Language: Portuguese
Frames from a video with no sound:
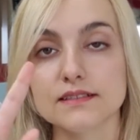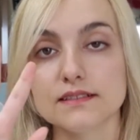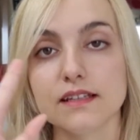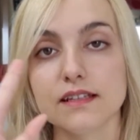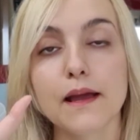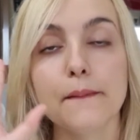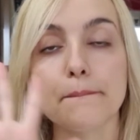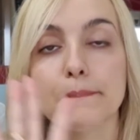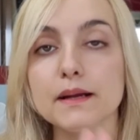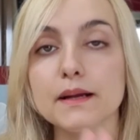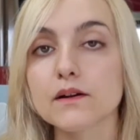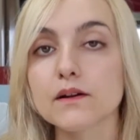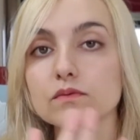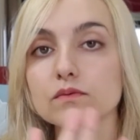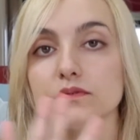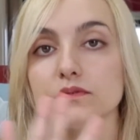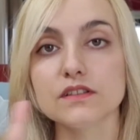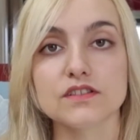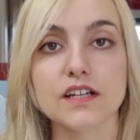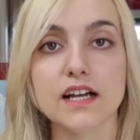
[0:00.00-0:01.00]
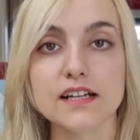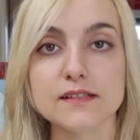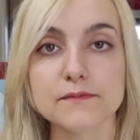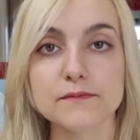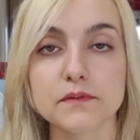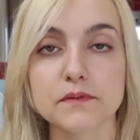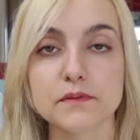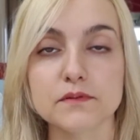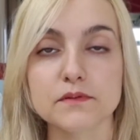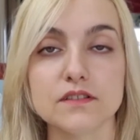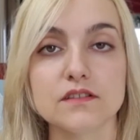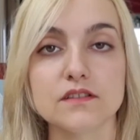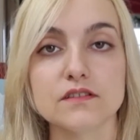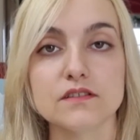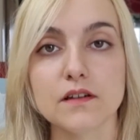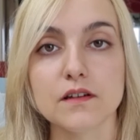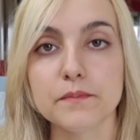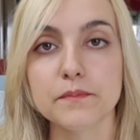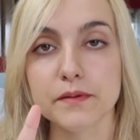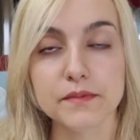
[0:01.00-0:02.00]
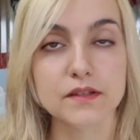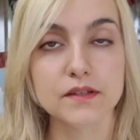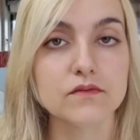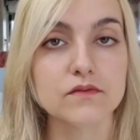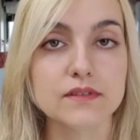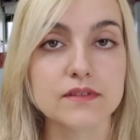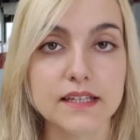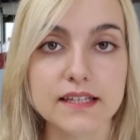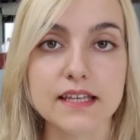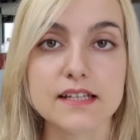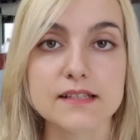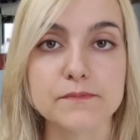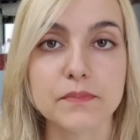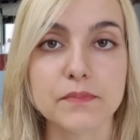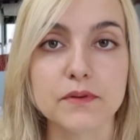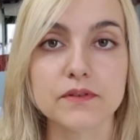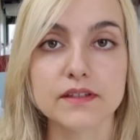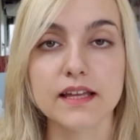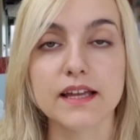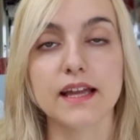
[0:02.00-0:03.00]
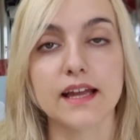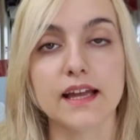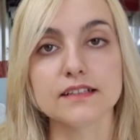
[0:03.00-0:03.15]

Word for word: perguntas já respondidas só para mim não ter que responder elas,